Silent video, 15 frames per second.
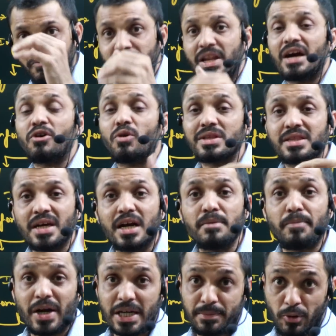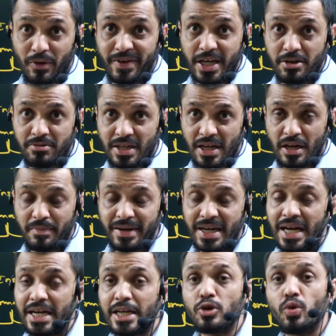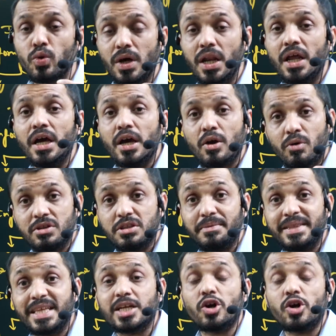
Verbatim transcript: వీళ్ళకి ఒక థర్డ్ పార్టీ ప్రొవైడర్ ఉంటారనమాట అంటే గూగుల్ కొంతమంది